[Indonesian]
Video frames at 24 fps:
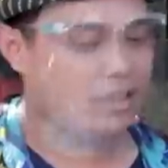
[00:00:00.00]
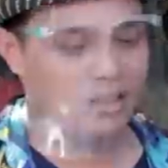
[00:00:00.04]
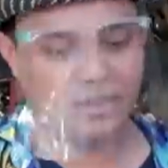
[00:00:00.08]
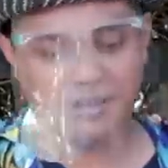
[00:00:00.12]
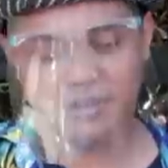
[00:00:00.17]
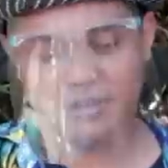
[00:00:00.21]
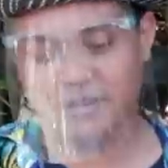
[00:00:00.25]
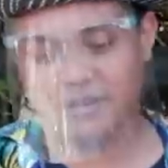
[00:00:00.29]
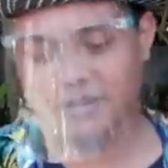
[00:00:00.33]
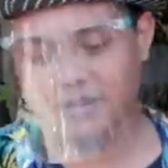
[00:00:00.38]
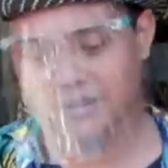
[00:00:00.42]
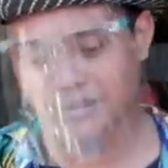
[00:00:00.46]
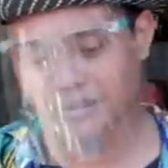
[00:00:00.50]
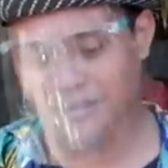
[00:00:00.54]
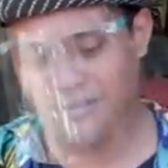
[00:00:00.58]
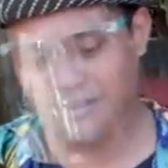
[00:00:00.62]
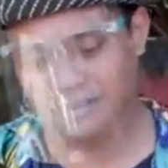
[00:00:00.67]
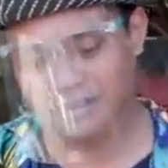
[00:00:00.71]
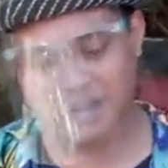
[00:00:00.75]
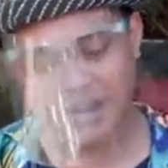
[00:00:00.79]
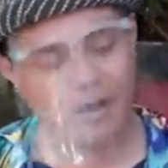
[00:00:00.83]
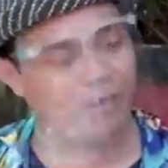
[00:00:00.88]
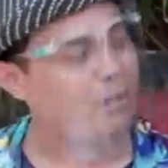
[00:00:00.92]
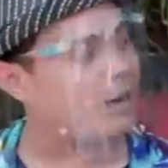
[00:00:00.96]
yes, yes. Oh,
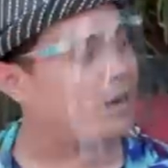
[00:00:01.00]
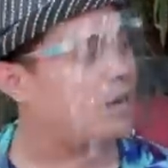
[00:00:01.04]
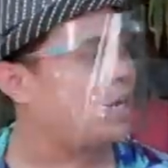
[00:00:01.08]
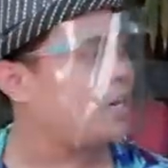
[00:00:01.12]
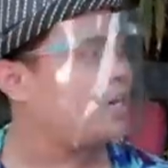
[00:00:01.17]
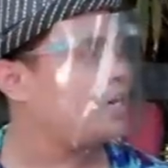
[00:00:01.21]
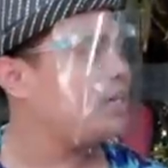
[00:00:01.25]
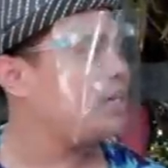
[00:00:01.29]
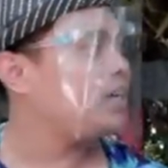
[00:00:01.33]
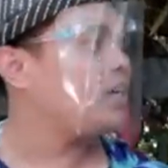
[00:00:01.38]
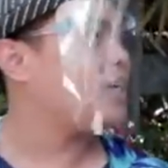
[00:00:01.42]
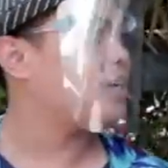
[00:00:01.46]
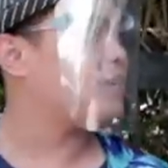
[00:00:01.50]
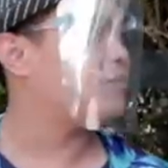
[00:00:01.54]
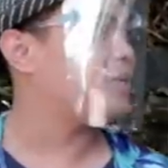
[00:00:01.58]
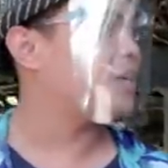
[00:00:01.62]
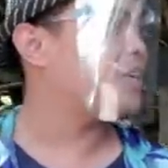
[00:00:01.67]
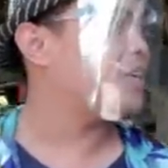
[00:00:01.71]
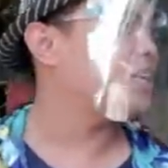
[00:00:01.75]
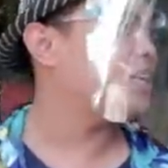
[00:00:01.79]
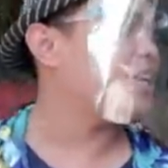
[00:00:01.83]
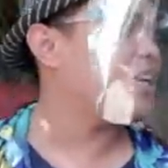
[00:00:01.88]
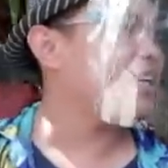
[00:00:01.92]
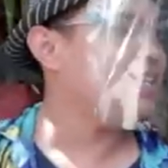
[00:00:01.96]
nggak pernah dengar
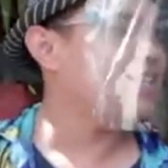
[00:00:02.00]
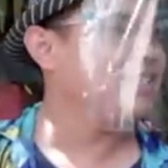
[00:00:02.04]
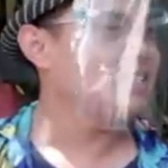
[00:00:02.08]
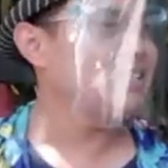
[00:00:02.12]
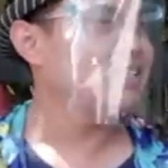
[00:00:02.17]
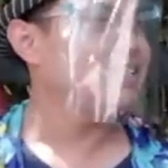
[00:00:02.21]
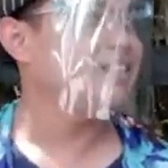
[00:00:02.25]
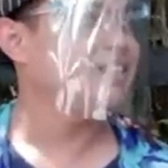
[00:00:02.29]
beginian.